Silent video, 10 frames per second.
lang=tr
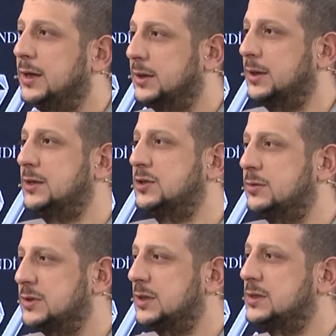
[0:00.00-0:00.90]

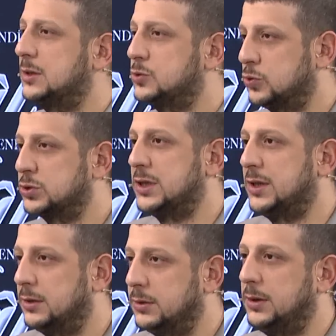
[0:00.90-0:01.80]
arkadaşlarımız arasında
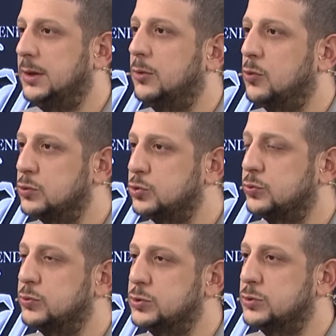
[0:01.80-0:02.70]
çokça e,
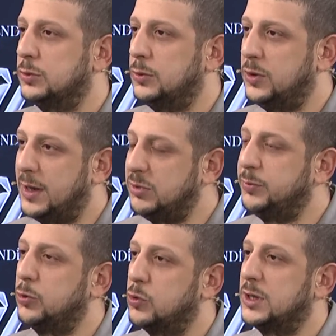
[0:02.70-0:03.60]
konuştuğumuz
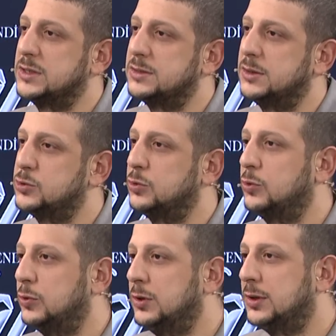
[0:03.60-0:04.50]
önemli bir konu aslında.
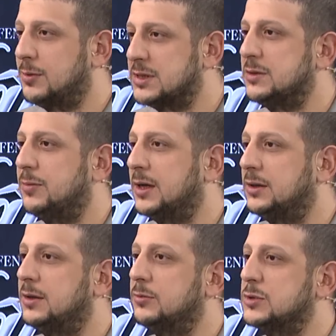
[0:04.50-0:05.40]
Çünkü namaz
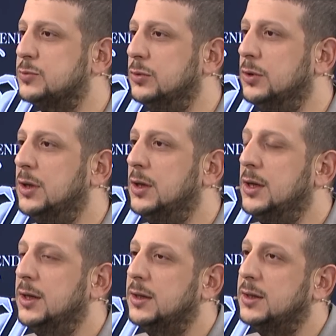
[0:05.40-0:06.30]
ibadetimiz bu. Evet.
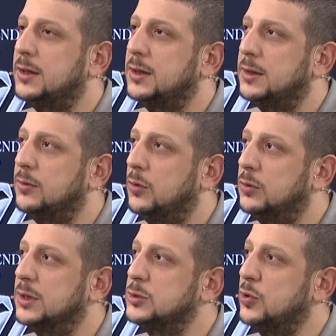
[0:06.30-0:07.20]
E,
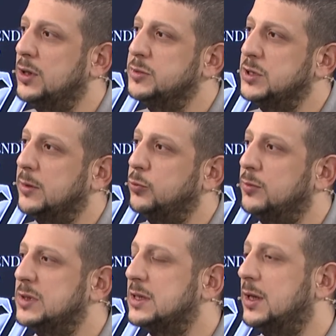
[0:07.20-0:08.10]
orada şöyle bir şey
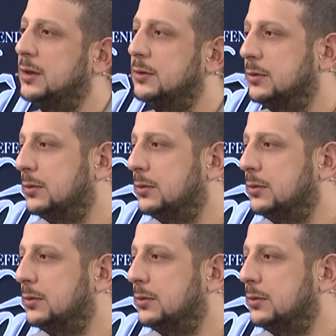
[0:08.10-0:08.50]
yapılıyor. Mesela